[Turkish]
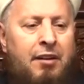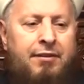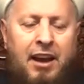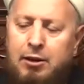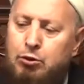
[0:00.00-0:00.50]

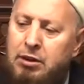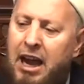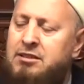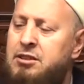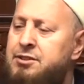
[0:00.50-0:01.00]

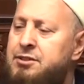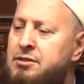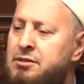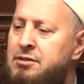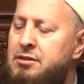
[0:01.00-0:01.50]
Veliullah'tır.
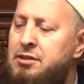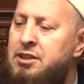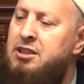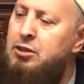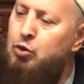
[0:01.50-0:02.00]

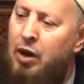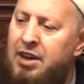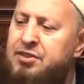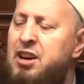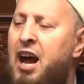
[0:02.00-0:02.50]
Gidin
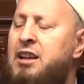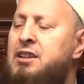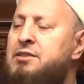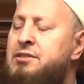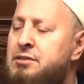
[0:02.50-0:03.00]
duasını
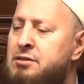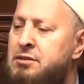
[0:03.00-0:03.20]
alın.